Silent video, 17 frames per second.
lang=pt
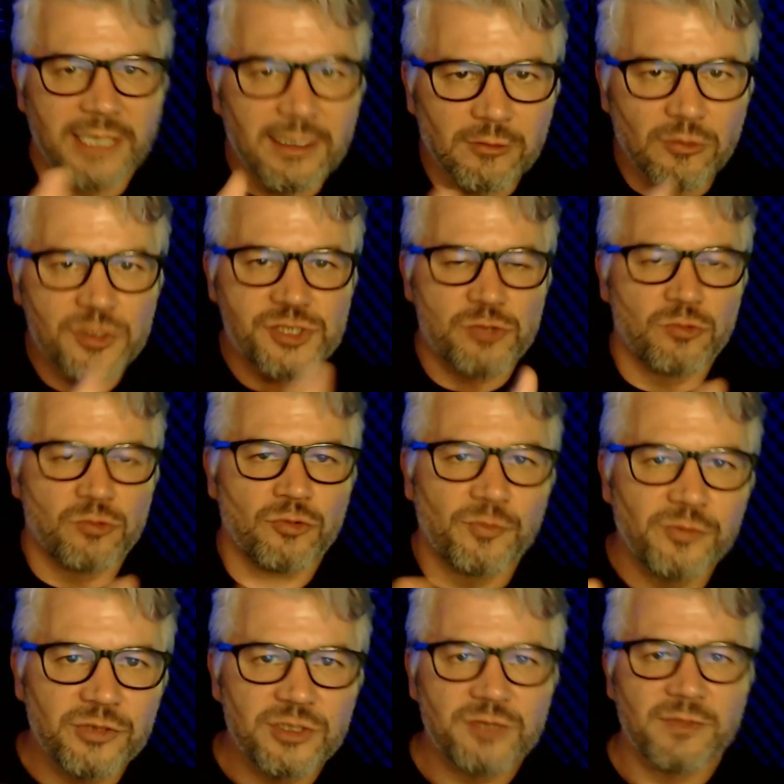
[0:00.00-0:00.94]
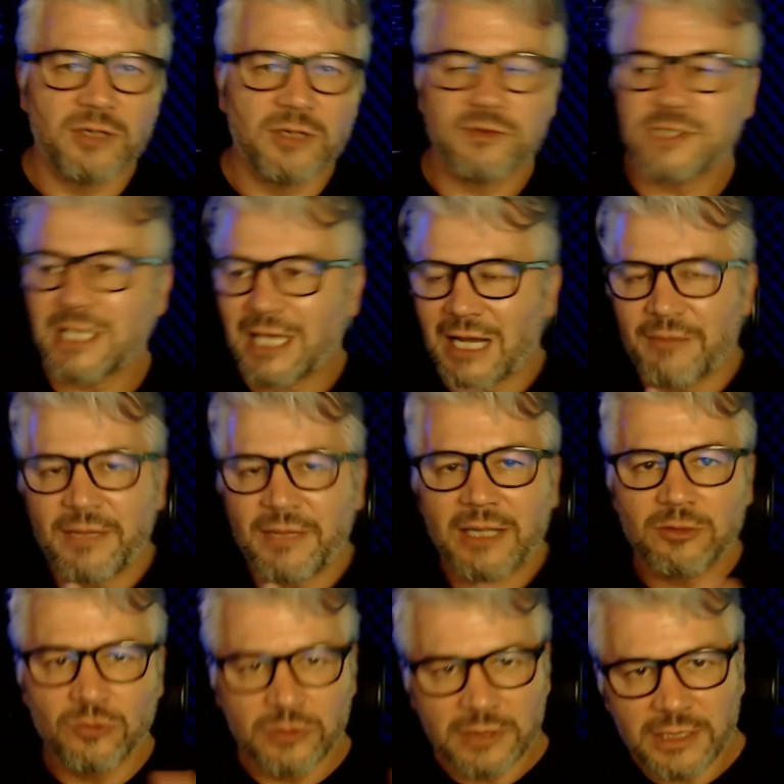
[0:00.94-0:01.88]
a loja, é o grupo de irmãos acaba
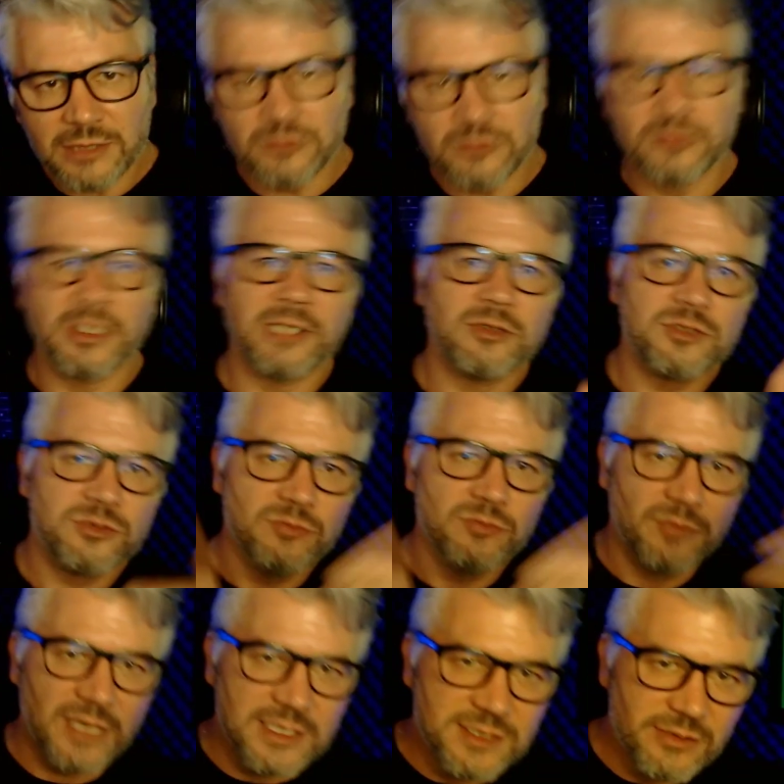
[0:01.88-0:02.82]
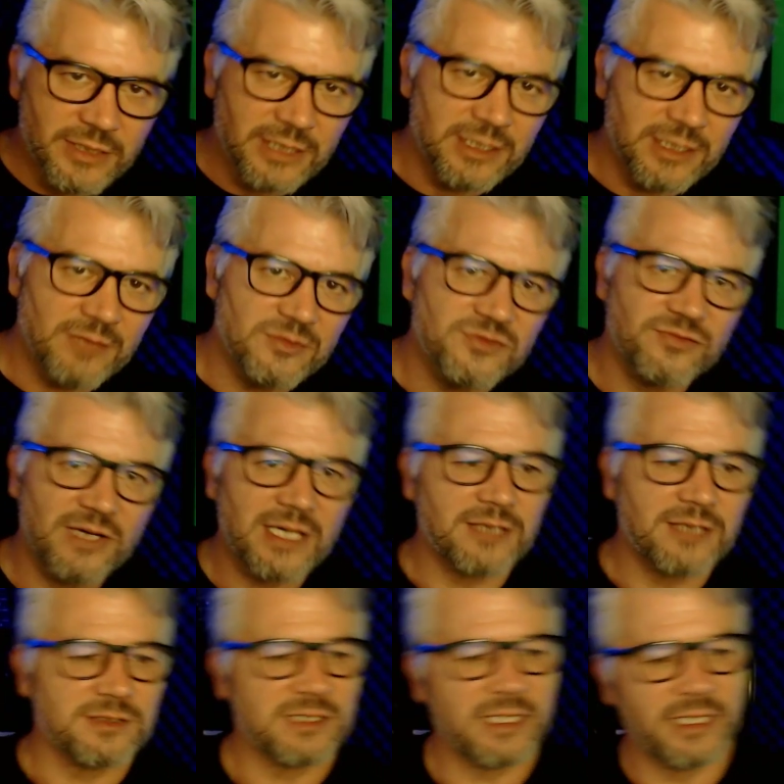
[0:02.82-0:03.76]
adotando. Daí nós no Brasil aqui temos
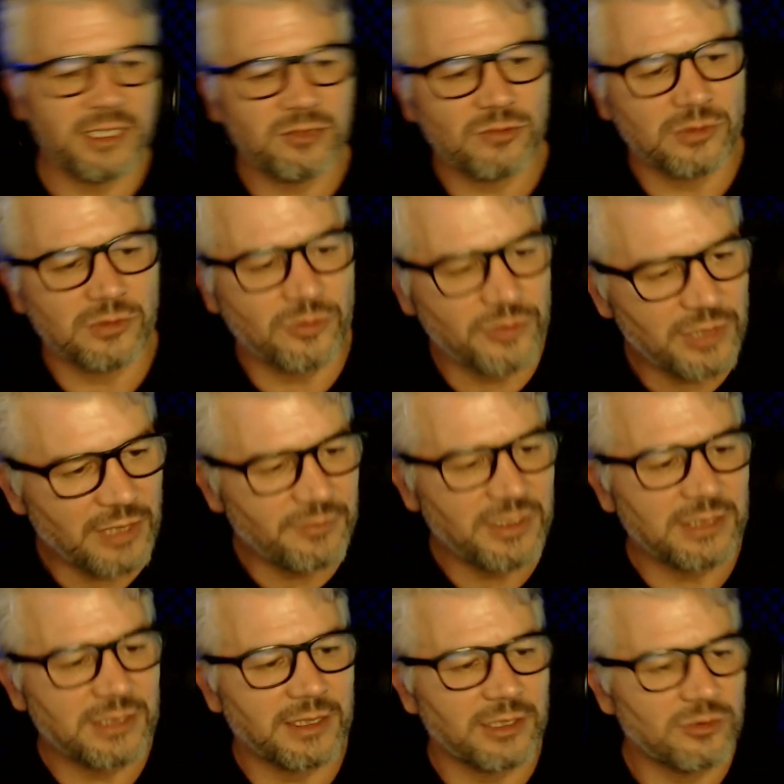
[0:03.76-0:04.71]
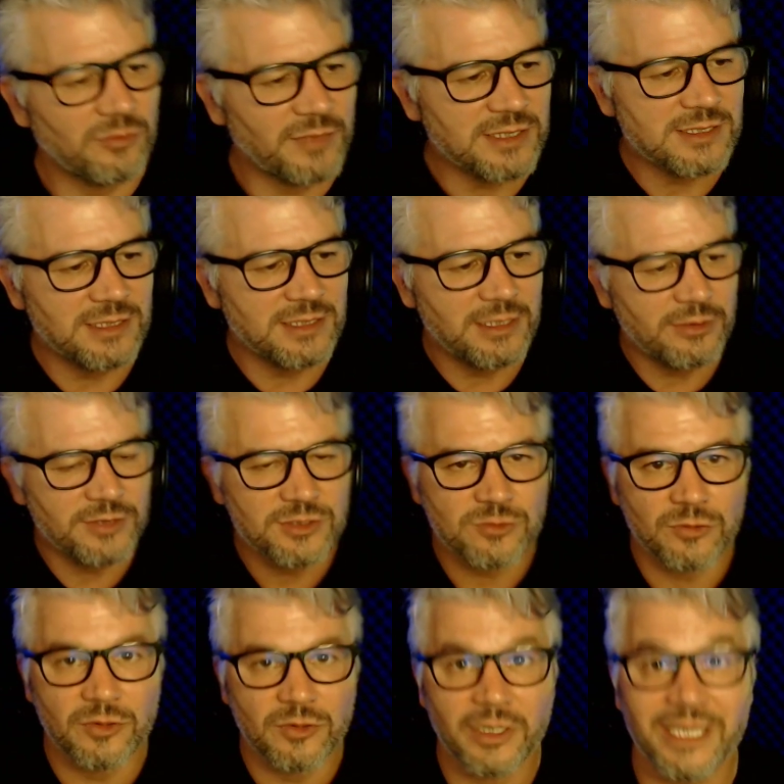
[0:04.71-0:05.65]
vários, né? Rito adoniramita, rito brasileiro,
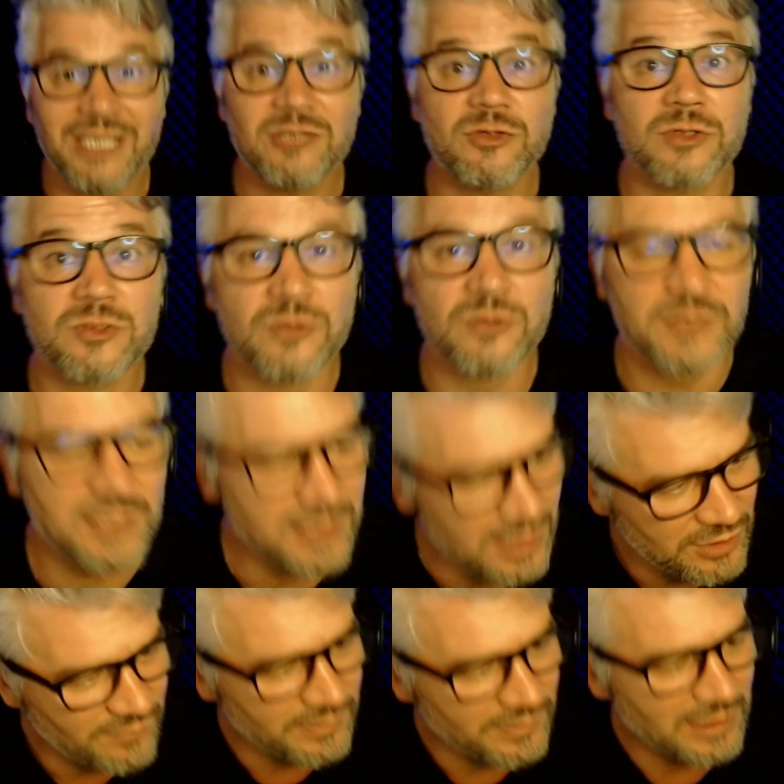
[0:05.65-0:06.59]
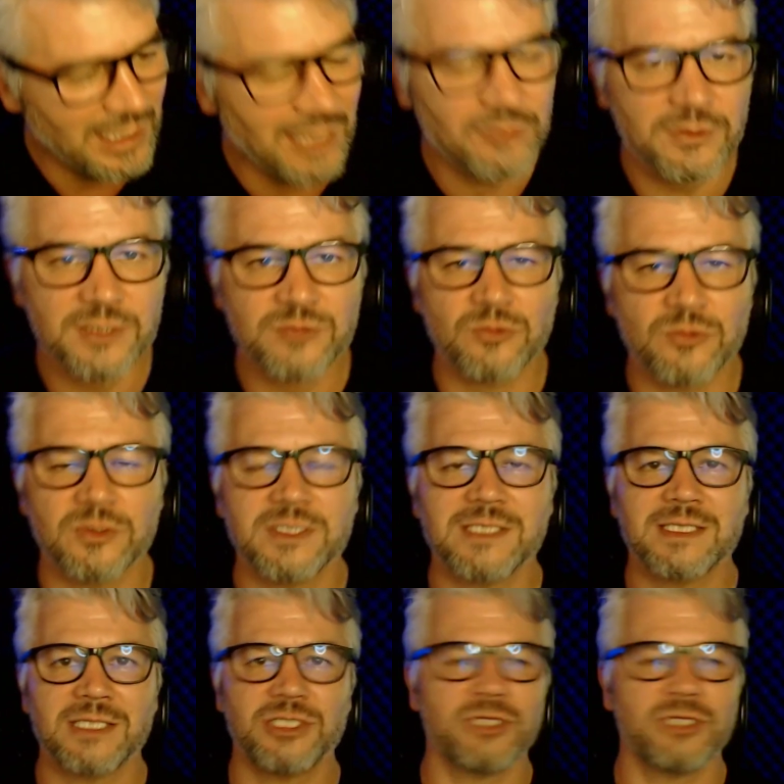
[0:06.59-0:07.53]
rito escocês retificado, rito
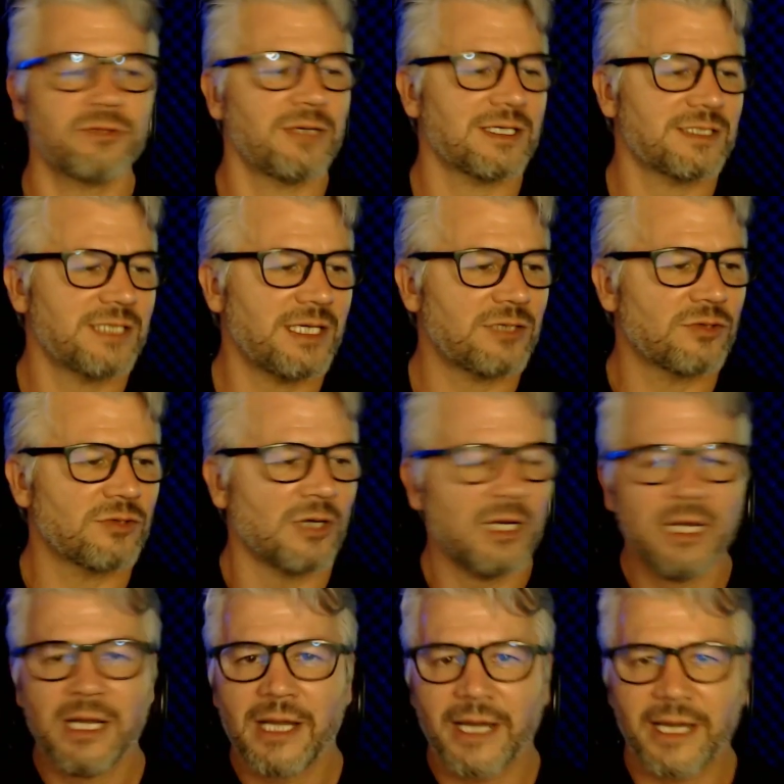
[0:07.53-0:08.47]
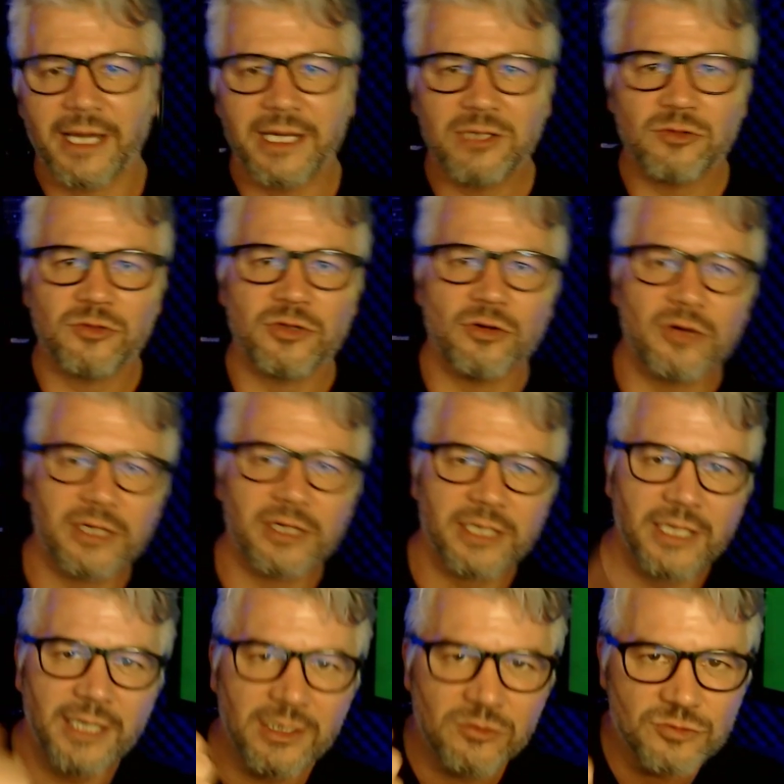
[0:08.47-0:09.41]
escocês antigo e aceito, rito de York,
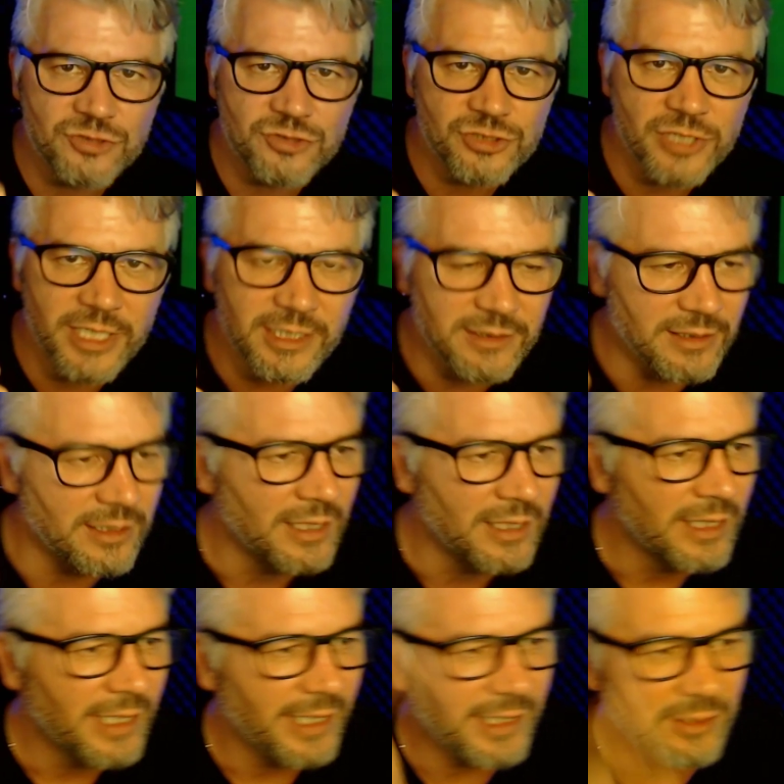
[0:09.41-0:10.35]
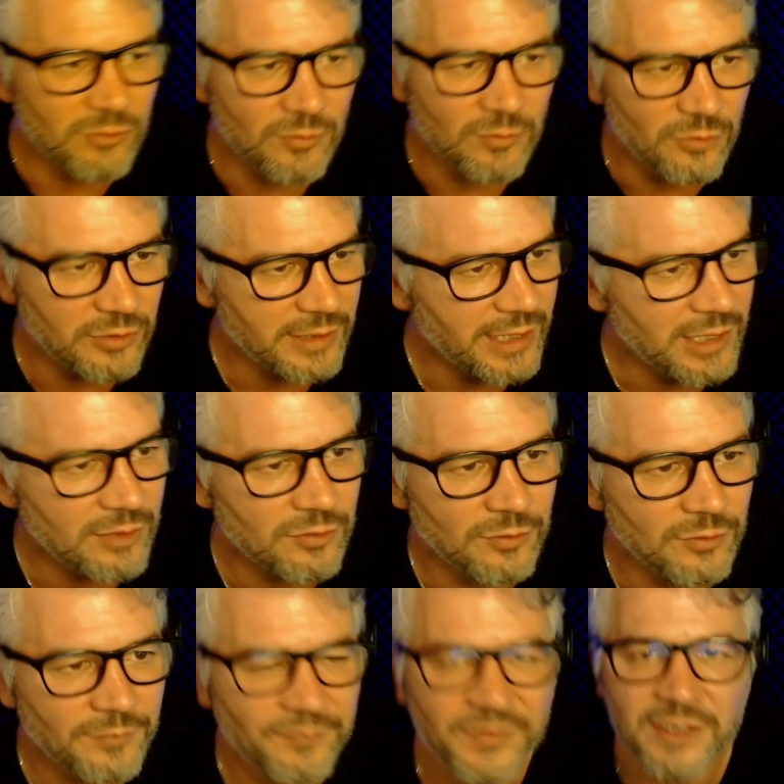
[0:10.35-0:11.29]
rito Schroeder, rito
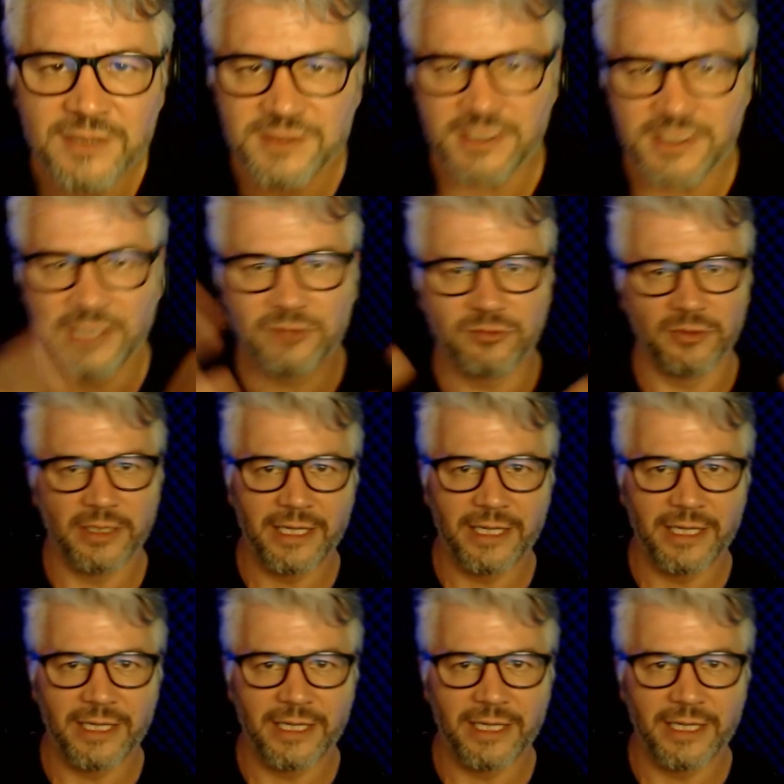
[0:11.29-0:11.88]
moderno, certo?